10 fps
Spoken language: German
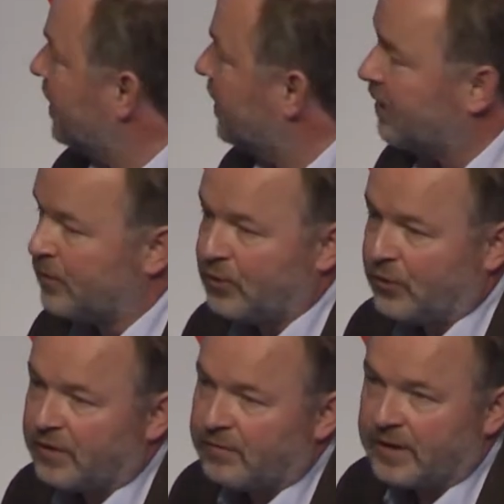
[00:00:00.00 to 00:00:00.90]
äh, gut
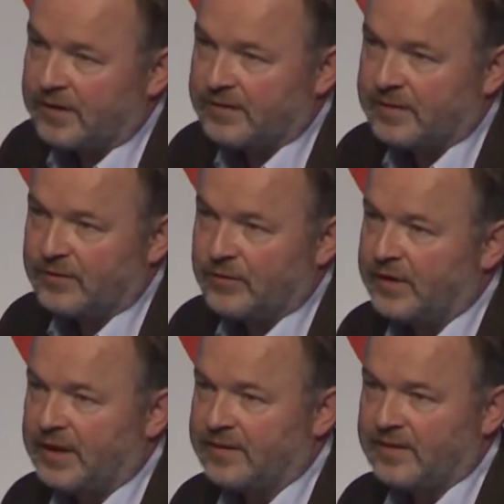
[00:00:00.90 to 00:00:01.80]
unterwegs ist
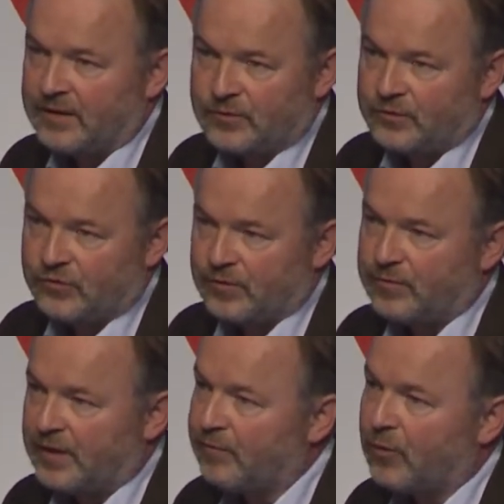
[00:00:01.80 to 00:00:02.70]
und als
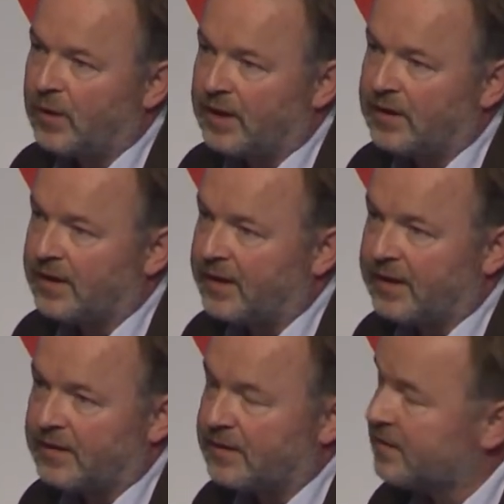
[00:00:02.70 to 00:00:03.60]
Rettungsschiff hervorragend
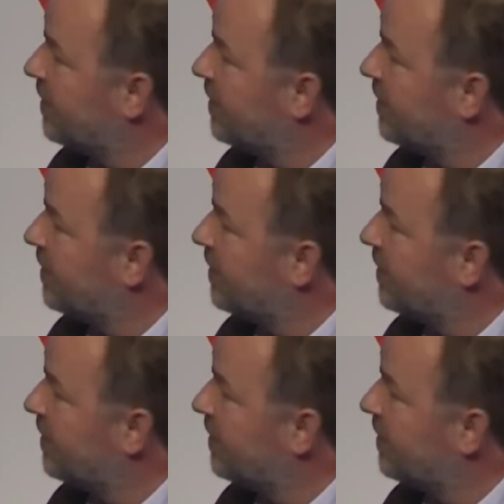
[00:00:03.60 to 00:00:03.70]
geeignet.